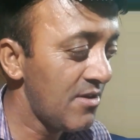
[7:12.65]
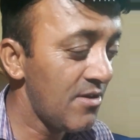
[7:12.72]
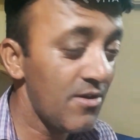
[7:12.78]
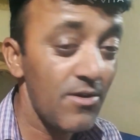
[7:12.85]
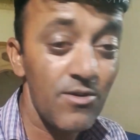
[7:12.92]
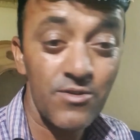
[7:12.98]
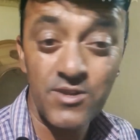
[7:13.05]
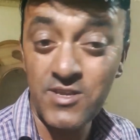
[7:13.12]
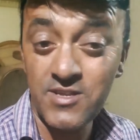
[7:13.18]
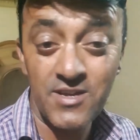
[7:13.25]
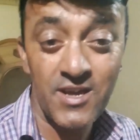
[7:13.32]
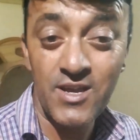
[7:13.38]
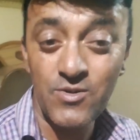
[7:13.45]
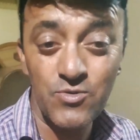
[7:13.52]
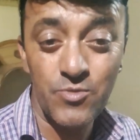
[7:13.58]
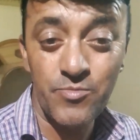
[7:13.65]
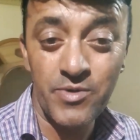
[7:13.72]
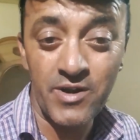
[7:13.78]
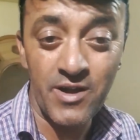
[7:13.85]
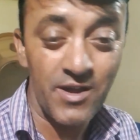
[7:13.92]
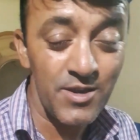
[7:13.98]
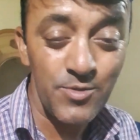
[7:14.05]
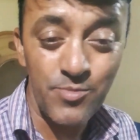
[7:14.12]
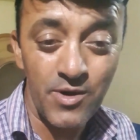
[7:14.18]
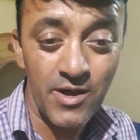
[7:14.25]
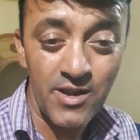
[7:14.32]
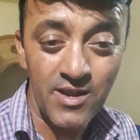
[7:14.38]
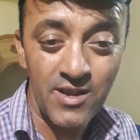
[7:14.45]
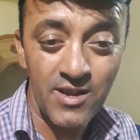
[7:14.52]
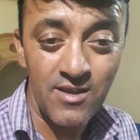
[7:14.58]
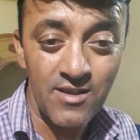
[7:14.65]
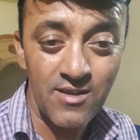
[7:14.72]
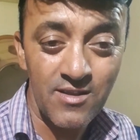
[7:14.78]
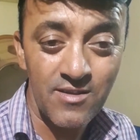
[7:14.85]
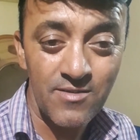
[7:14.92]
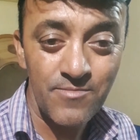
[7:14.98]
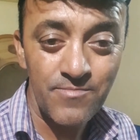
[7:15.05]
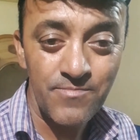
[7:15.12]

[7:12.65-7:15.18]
और किराया वो बढ़ा नहीं पा रहे हैं